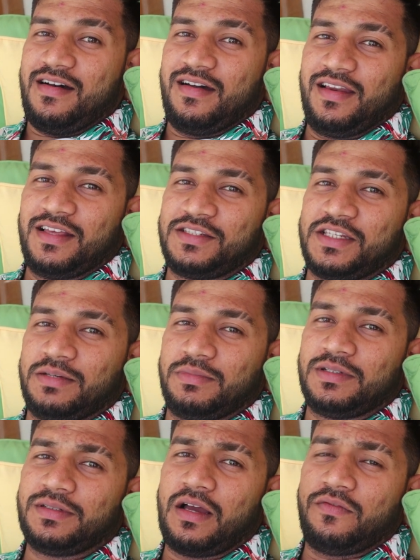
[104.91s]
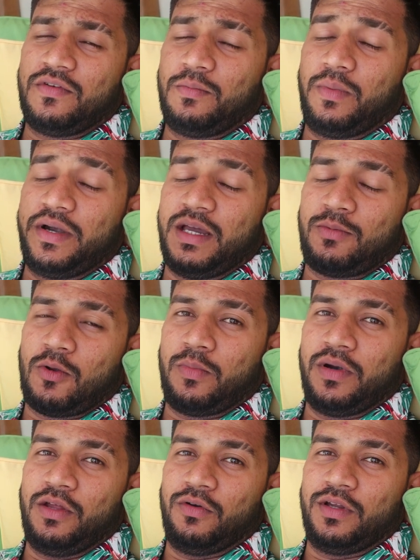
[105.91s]
अगले स्टे में काफ़ी बढ़िया
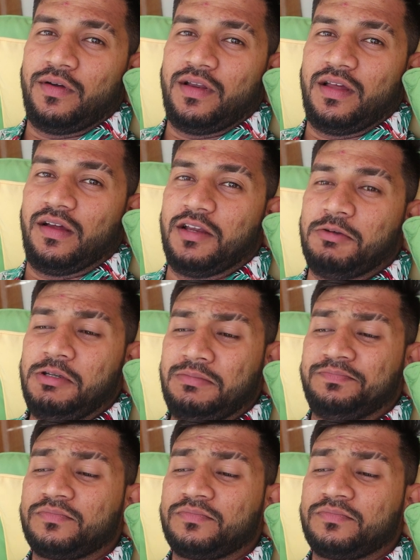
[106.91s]
प्रॉपर्टी होने वाली है अगली हुई